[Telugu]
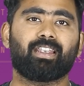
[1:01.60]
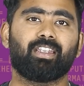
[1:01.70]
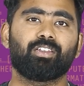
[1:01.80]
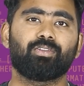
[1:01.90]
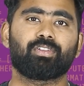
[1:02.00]

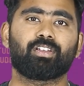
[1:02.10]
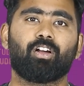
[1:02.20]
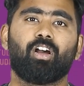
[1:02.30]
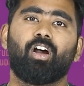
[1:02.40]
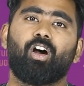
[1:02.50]
యాక్టింగ్ చూసినా
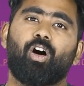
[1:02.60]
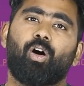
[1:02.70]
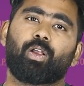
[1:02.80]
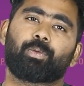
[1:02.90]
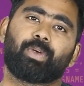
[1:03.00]

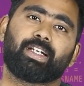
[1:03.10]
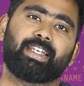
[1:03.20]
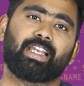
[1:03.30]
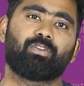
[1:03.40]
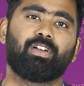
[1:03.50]
ఆర్ మన
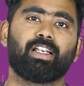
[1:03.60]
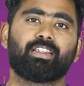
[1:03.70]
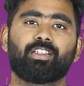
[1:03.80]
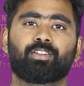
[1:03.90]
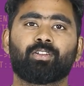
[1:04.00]
టెక్ ఫీల్డ్
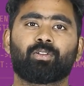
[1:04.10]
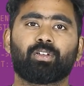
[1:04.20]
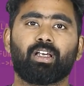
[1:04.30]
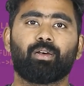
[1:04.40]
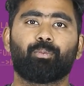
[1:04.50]
తీసుకున్నా
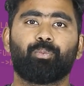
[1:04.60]
కూడా